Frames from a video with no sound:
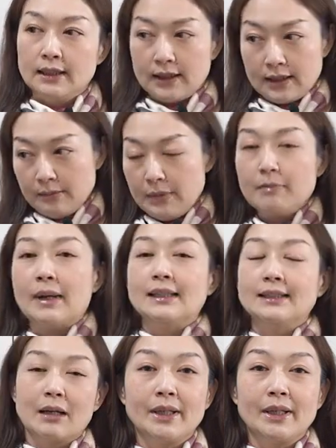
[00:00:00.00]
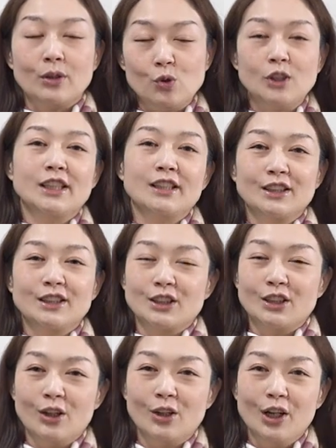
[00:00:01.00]
那个命盘面运线的
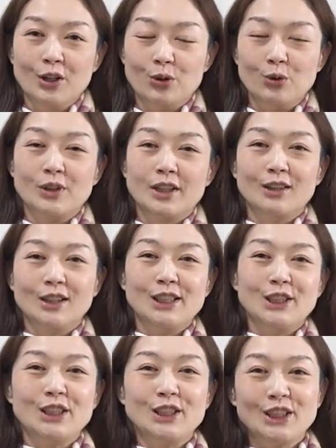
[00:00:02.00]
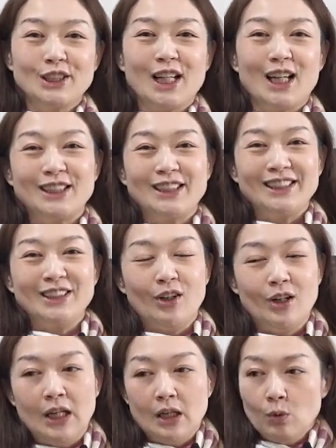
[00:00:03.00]
时候，有遇到了一些些煞忌哦。